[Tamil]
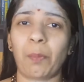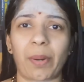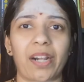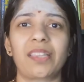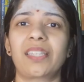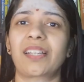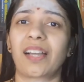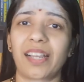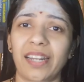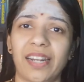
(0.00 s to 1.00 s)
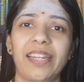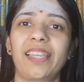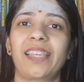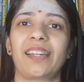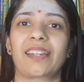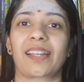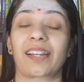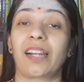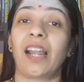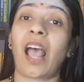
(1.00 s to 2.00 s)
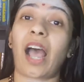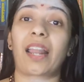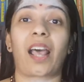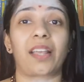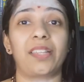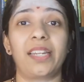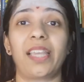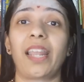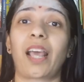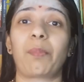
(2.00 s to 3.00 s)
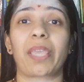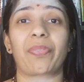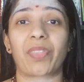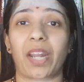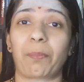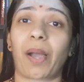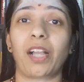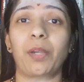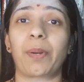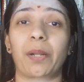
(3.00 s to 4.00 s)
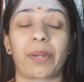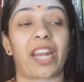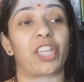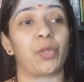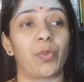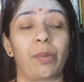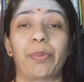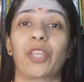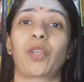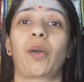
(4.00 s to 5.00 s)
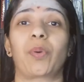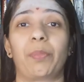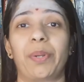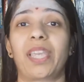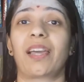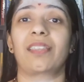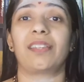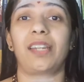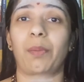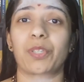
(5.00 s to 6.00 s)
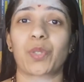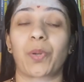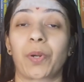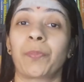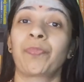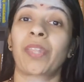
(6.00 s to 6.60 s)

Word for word: பணத்துக்காக நடிக்கின்றார்கள் ஆனால் அதுலேயே நாம் எத்தனை பாகுபாடு எனக்கு இவங்கள பிடிக்கும் அவங்கள பிடிக்காதுன்னு நாம் சொல்கிறோம்